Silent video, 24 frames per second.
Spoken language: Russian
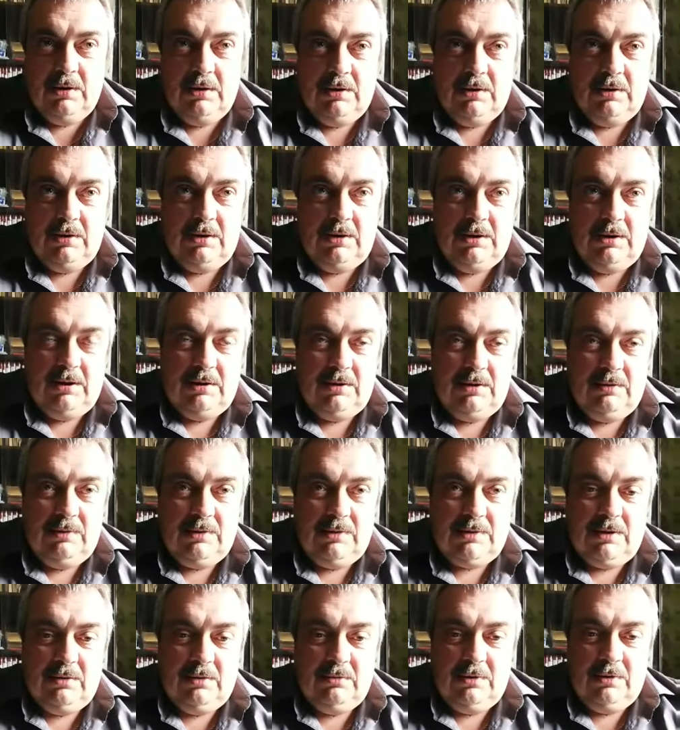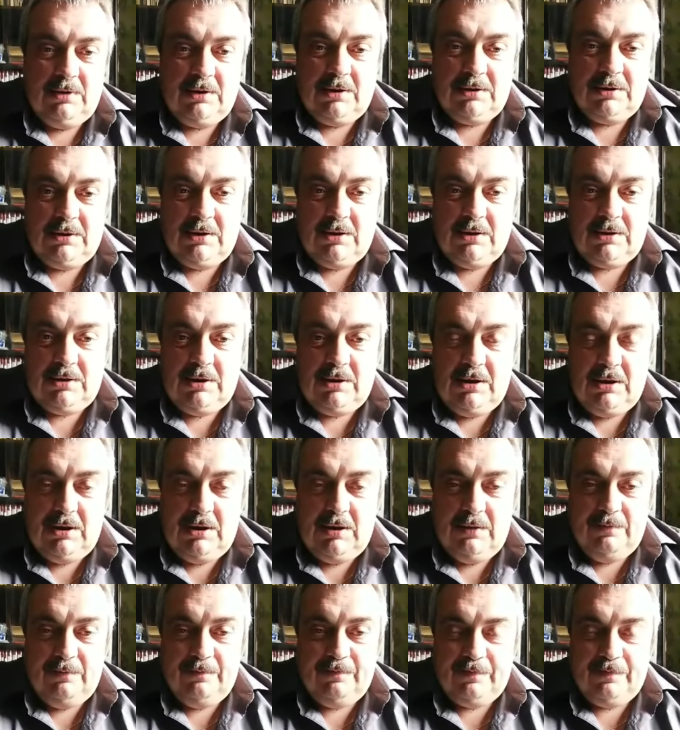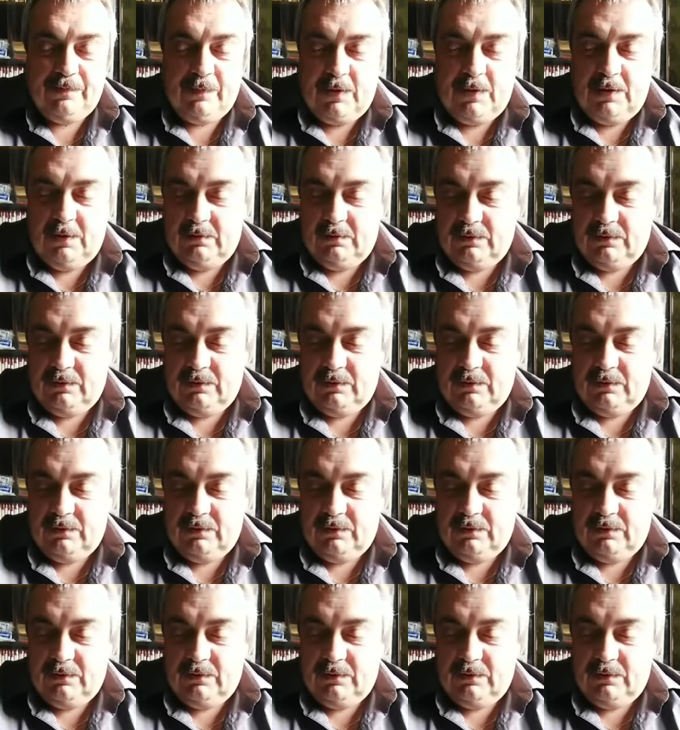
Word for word: линейно-весовых отношений э,